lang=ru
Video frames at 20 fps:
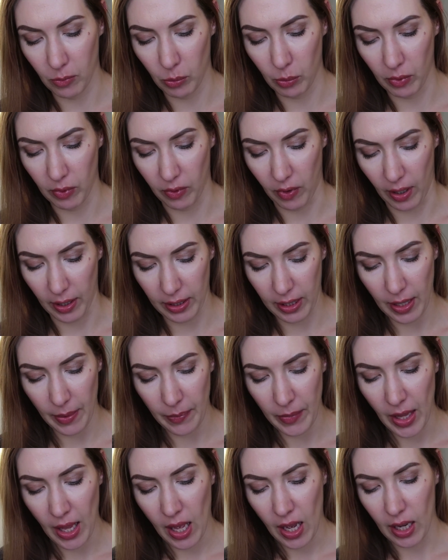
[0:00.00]

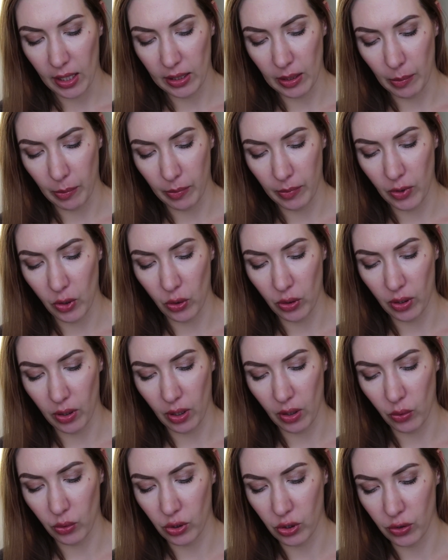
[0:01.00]
умывания. Нам, ее
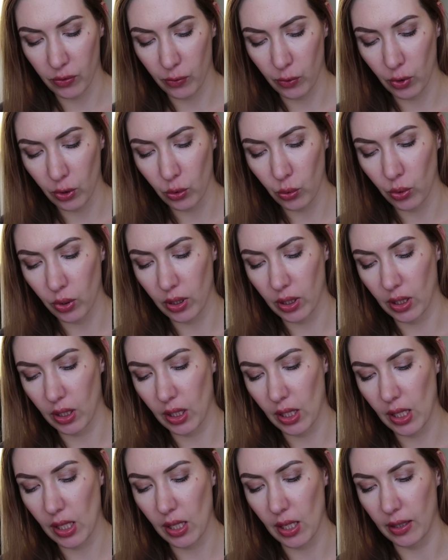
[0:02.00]
наносишь в воду,
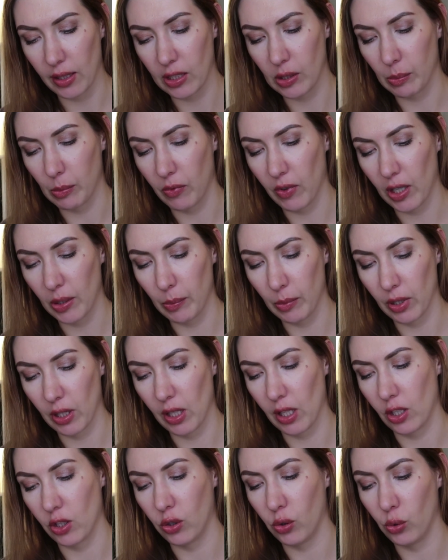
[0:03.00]
и она смывает
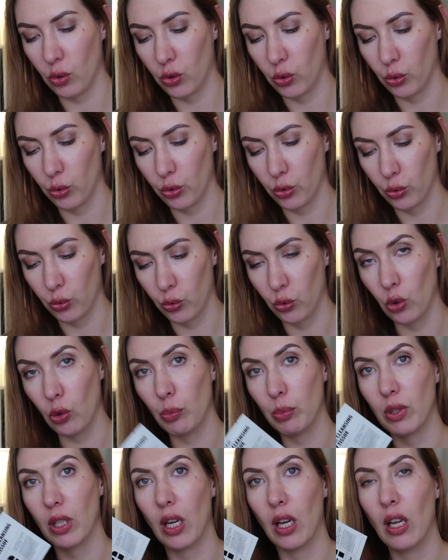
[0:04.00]
макияж. Тоже очень
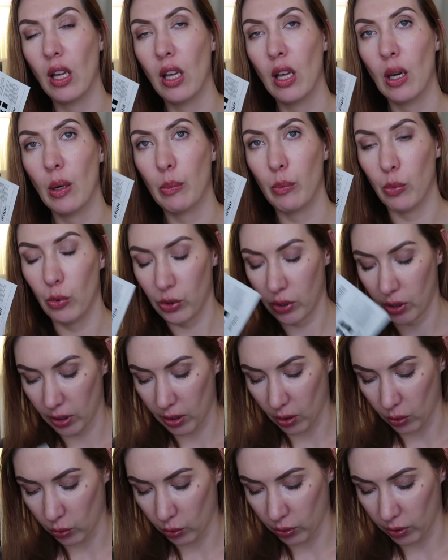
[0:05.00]
удобно после
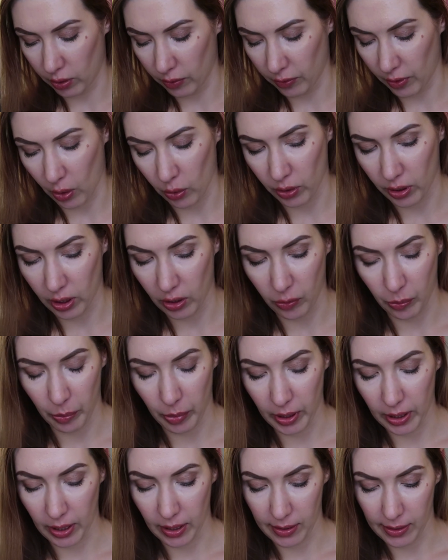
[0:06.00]
какой-то, в какой где-то в
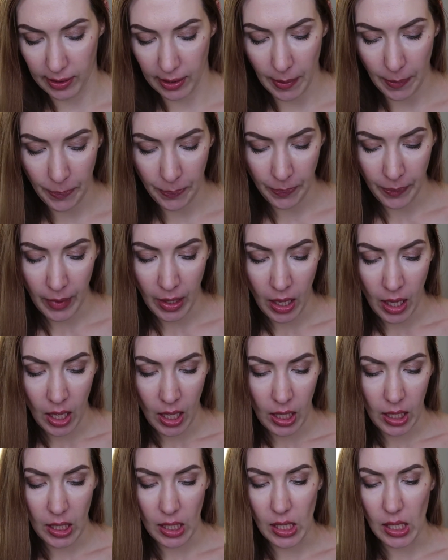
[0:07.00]
поездке.
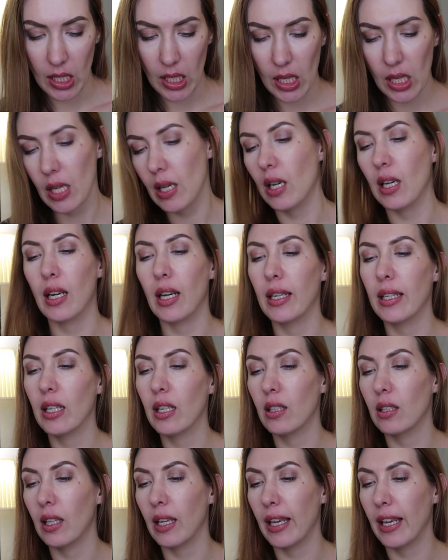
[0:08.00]
И
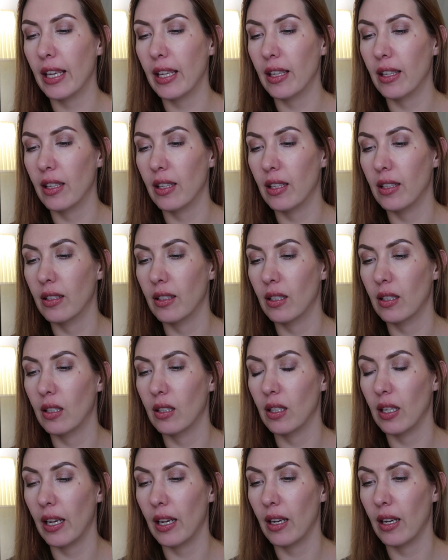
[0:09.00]
Real Egging
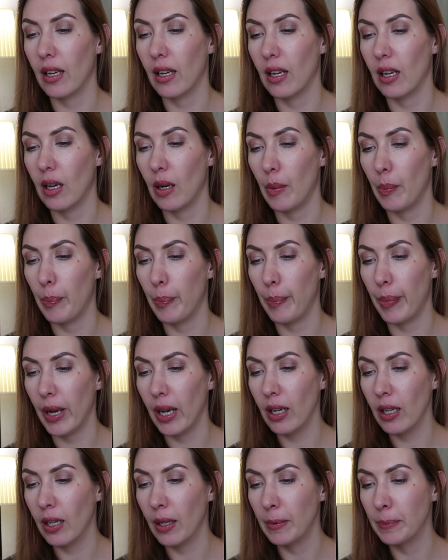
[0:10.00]
э,
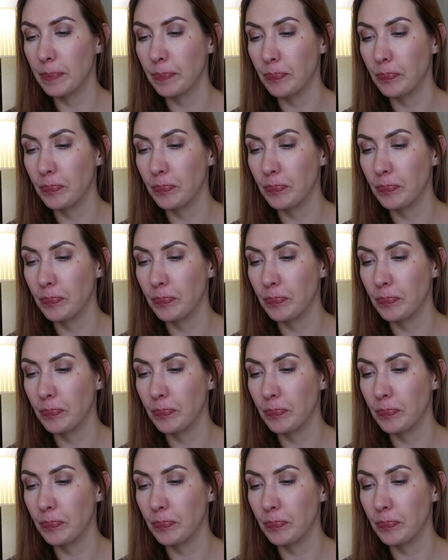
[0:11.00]
Pack.